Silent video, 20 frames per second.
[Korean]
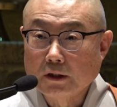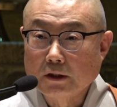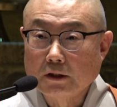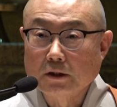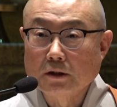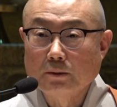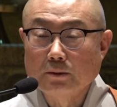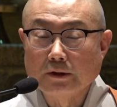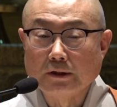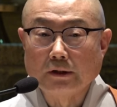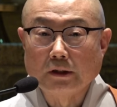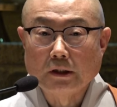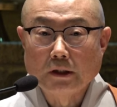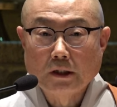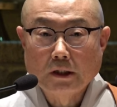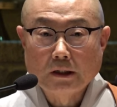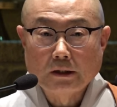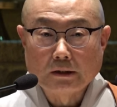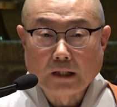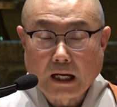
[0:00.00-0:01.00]
그러면
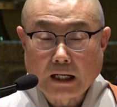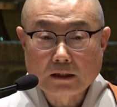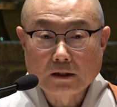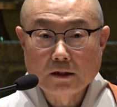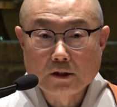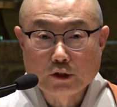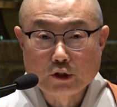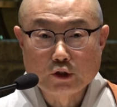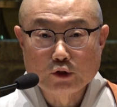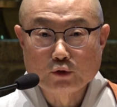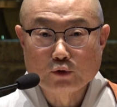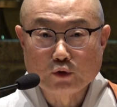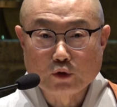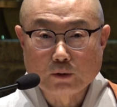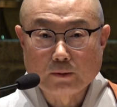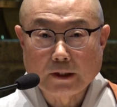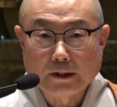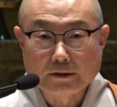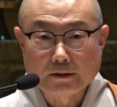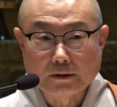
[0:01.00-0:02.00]
나를
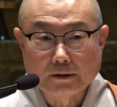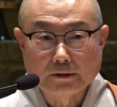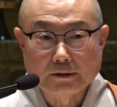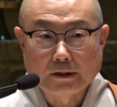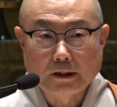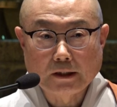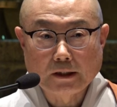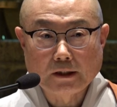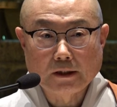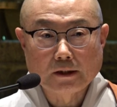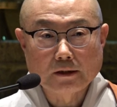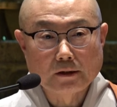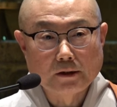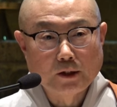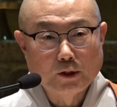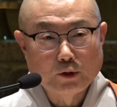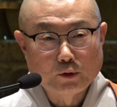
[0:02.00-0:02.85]
기준으로 봤을 때